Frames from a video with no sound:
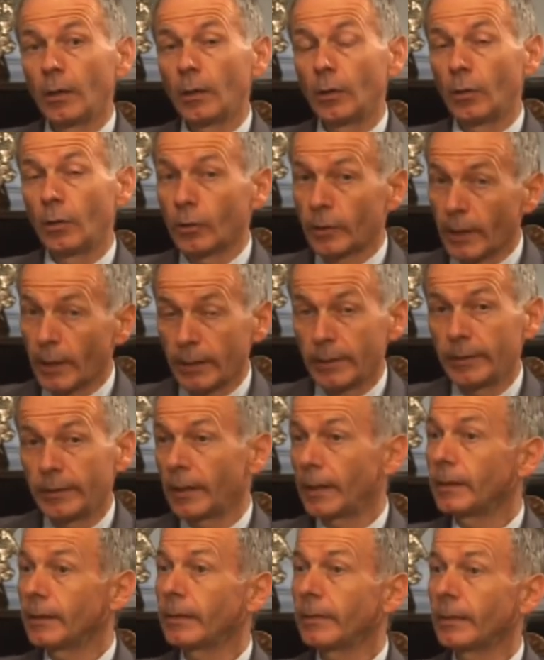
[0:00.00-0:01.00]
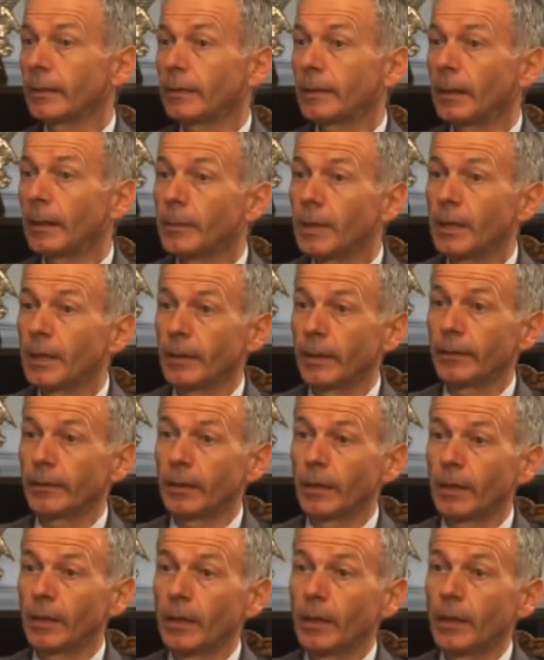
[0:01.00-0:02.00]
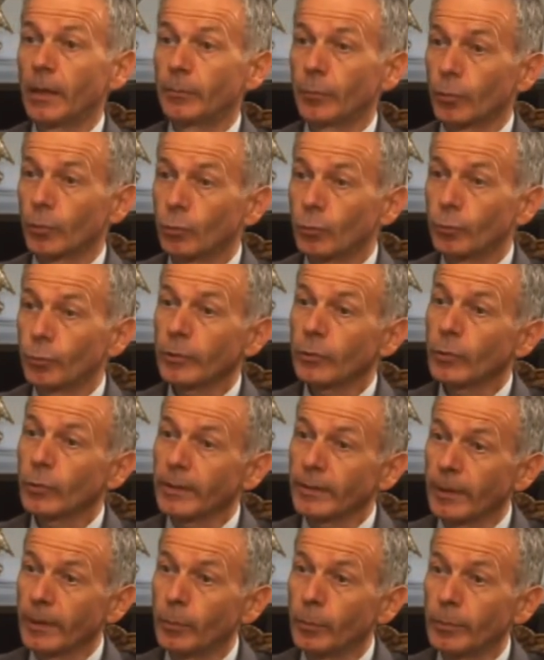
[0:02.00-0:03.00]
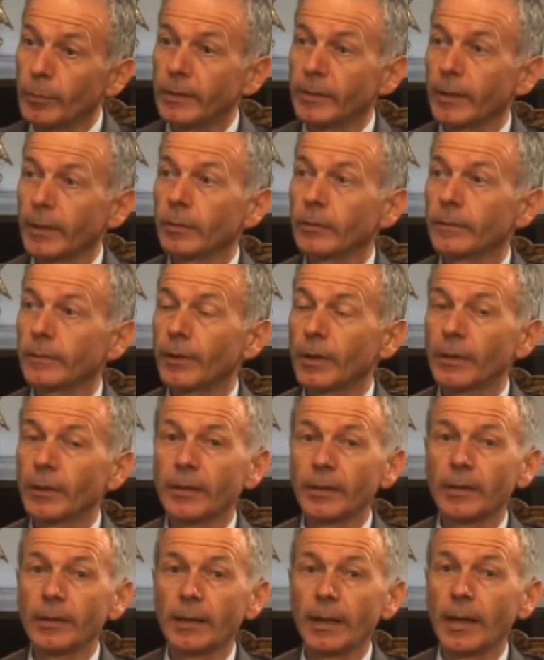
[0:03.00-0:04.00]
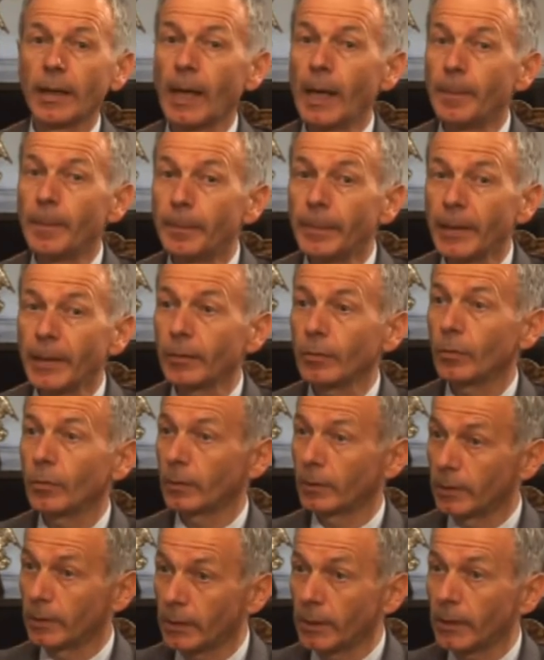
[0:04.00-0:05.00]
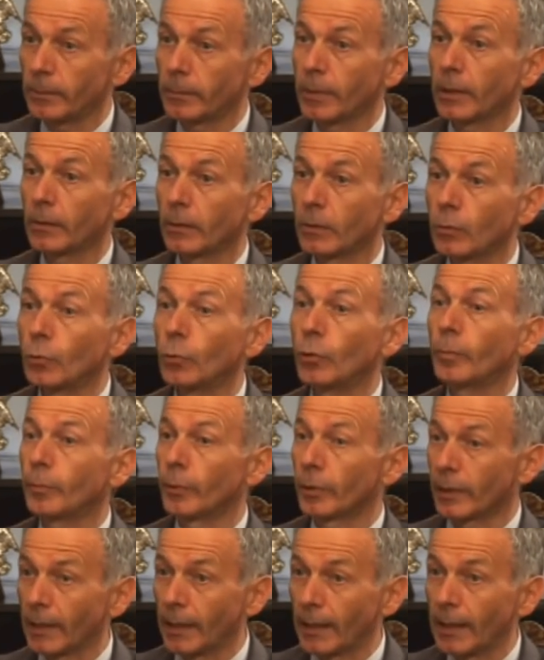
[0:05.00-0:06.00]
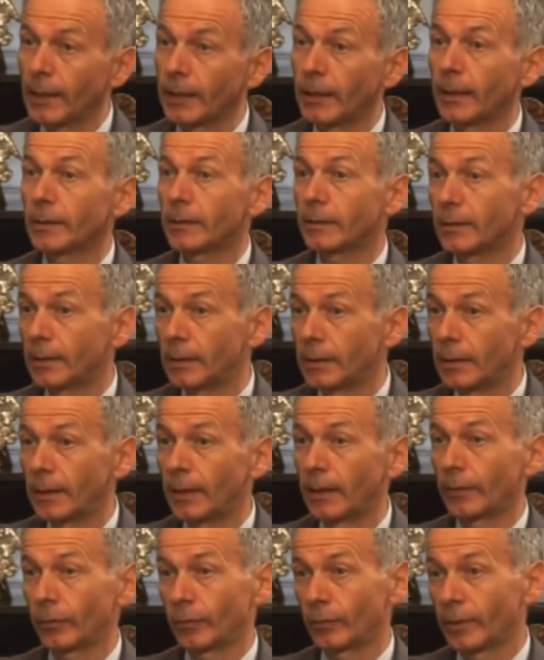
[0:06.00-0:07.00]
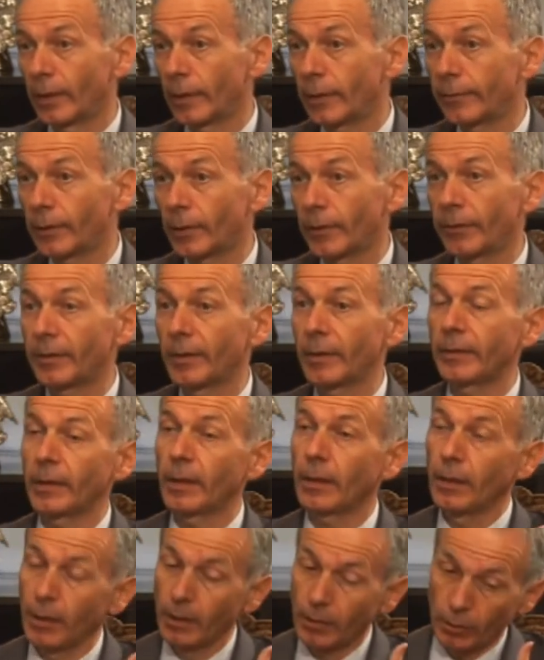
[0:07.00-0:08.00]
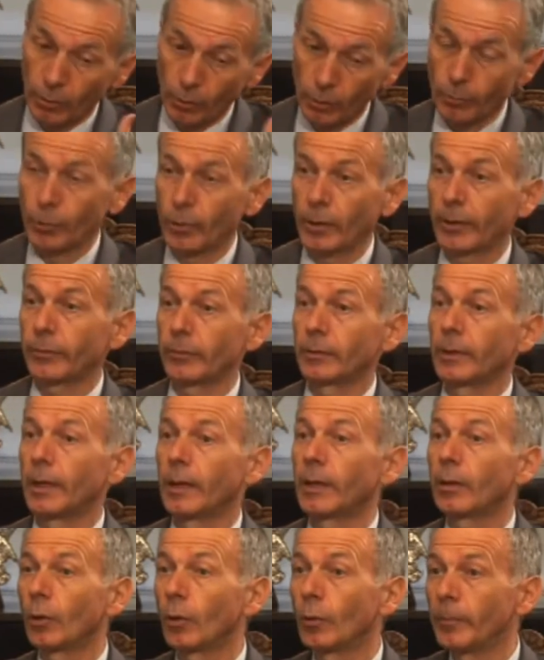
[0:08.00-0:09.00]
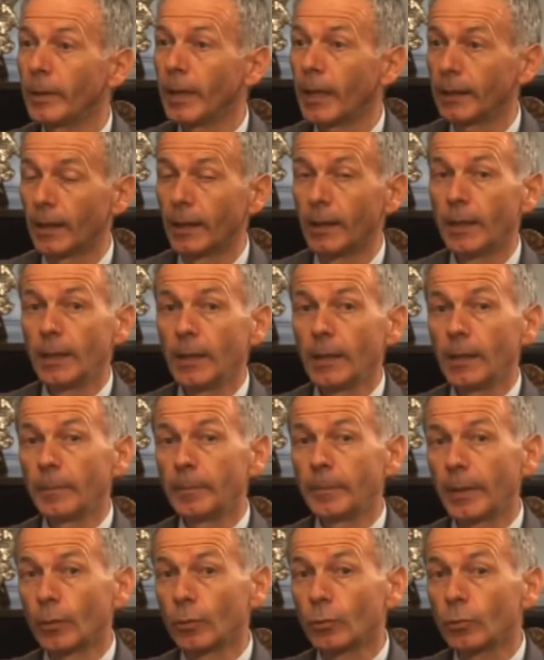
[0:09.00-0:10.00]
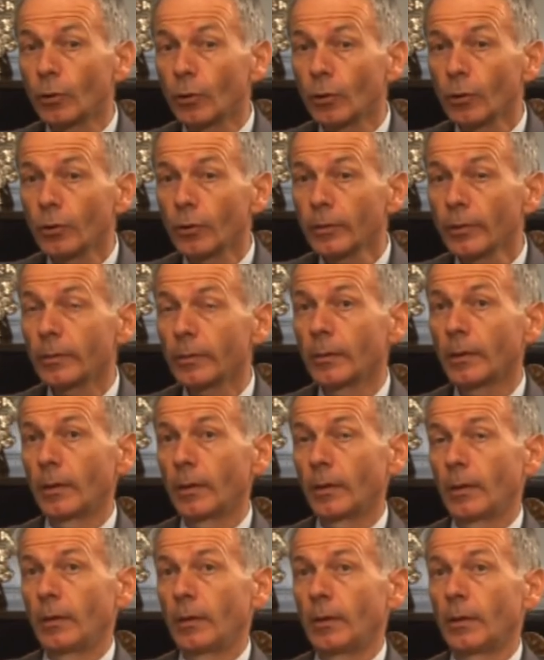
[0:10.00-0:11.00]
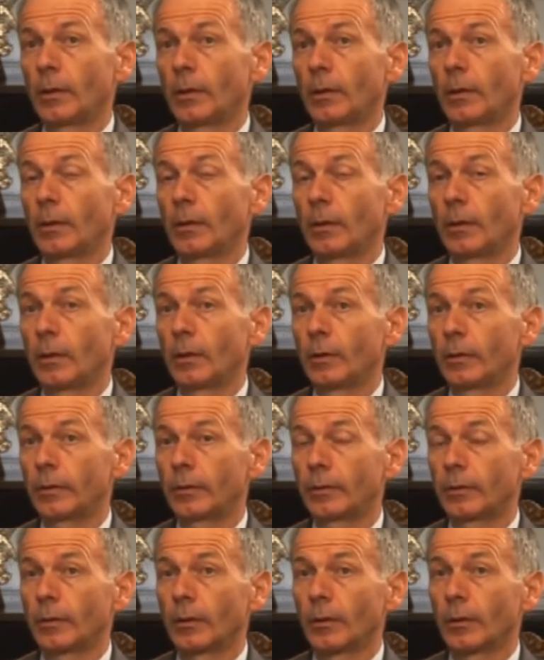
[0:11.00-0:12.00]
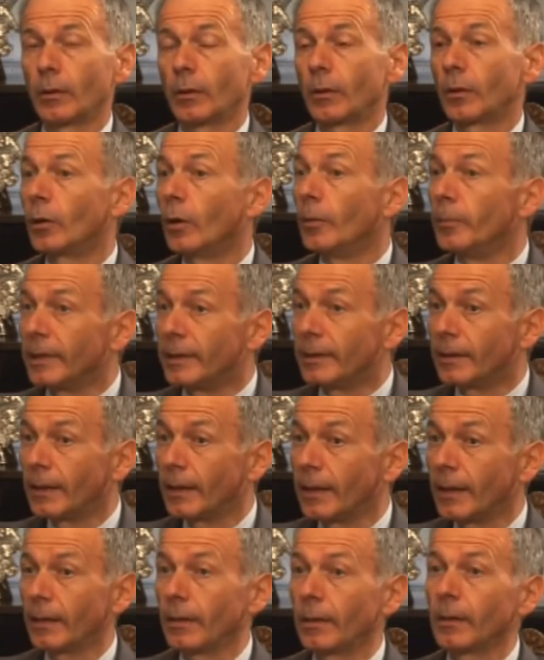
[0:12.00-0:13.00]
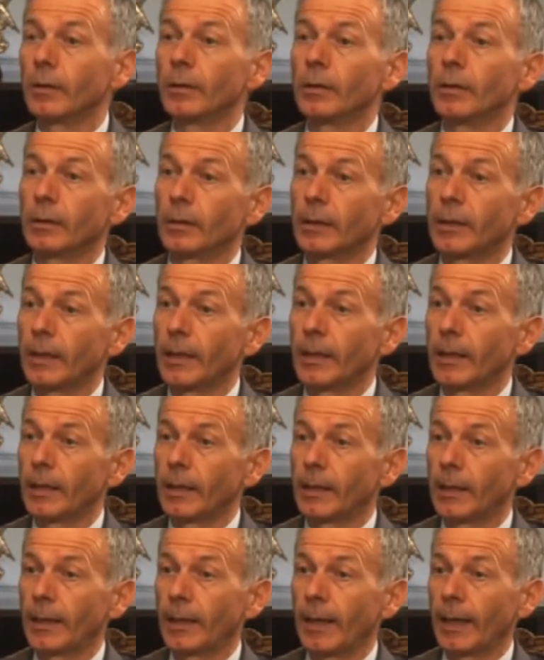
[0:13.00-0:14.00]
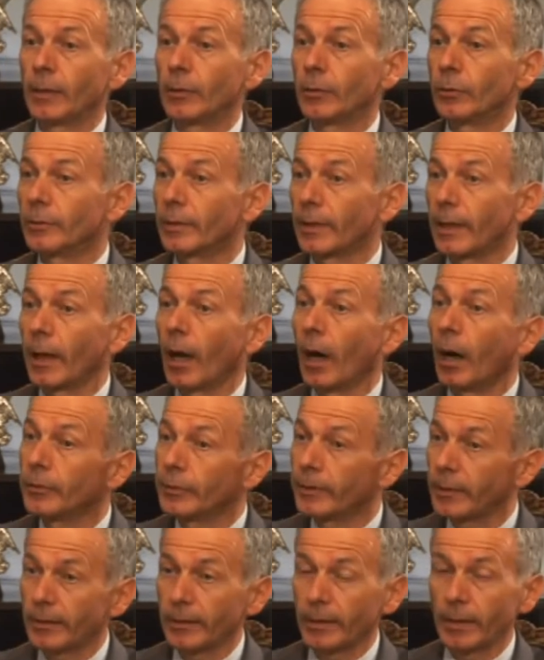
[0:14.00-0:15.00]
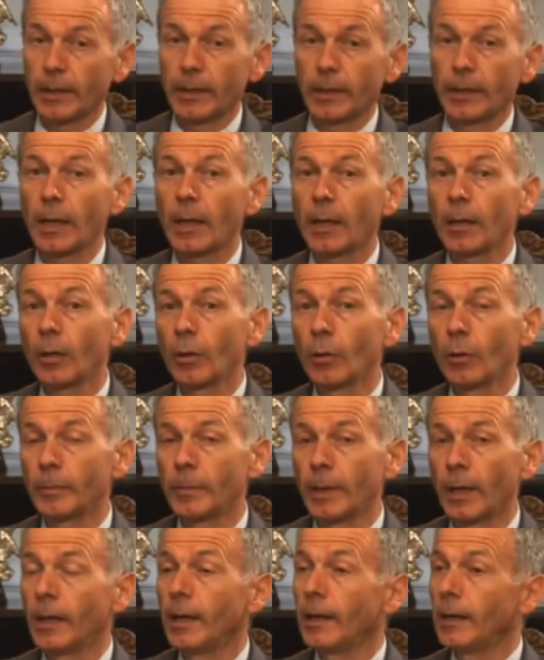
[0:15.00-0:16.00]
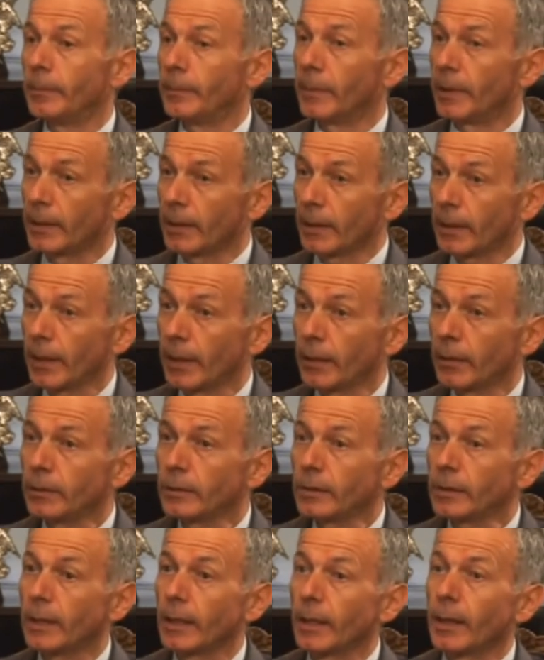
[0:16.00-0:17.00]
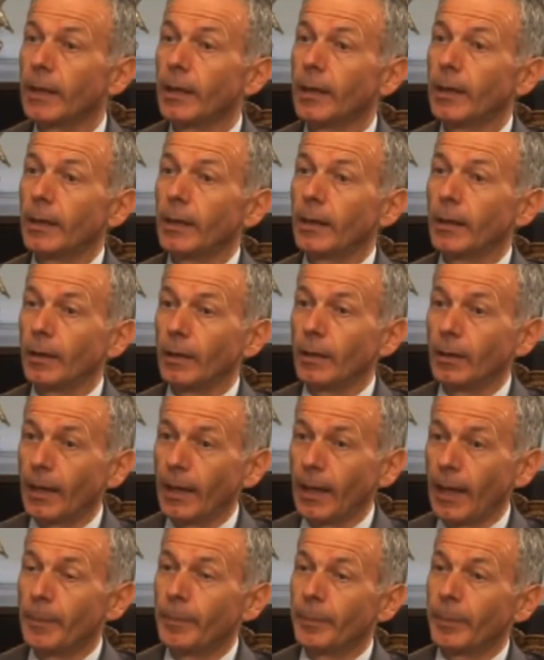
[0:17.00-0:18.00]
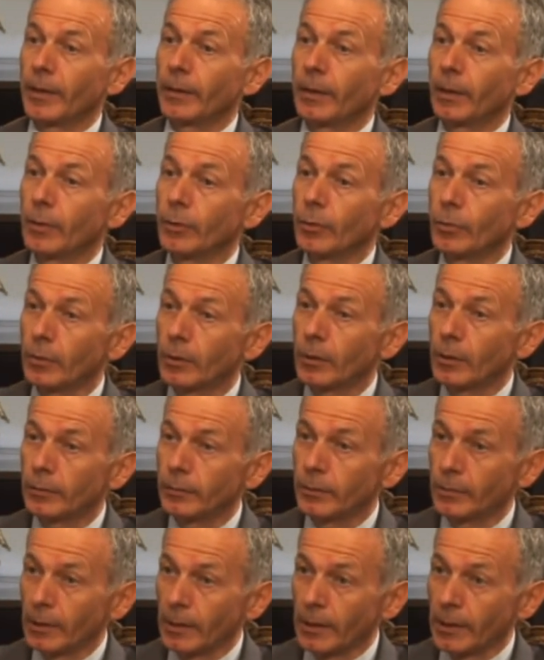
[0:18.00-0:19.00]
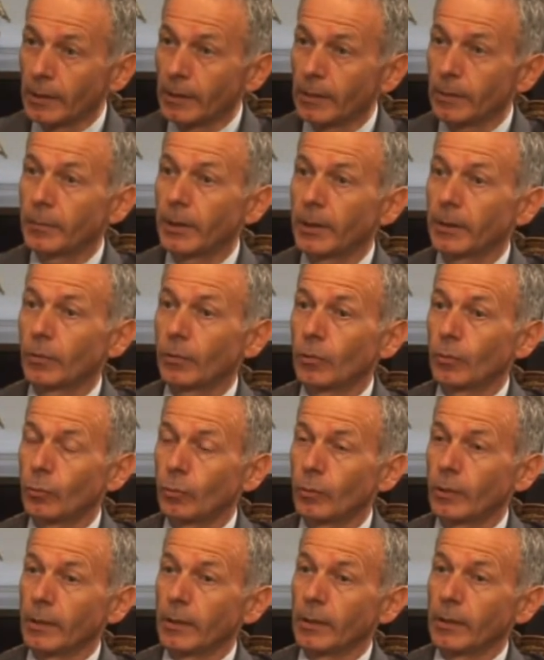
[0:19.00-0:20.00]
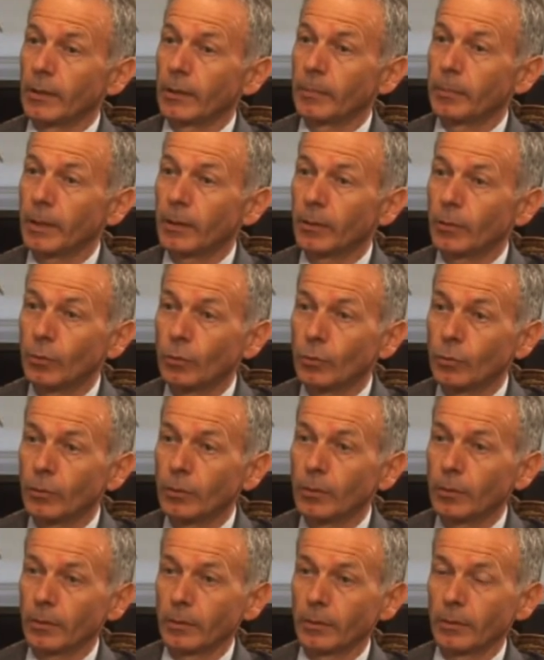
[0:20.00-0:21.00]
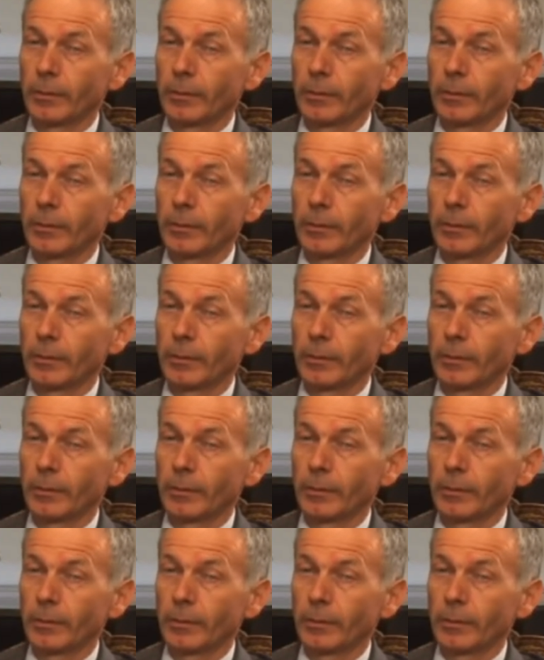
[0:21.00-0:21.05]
Lo que quisiera decir también es que, por supuesto, esta movilización francesa empezó con Ingrid Betancourt porque ella tiene la ciudadanía francesa como la ciudadanía colombiana, pero todos ah, los comités que encontré antes de llegar a Colombia me dijeron que eh, empezando con Ingrid Betancourt. Ingrid Betancourt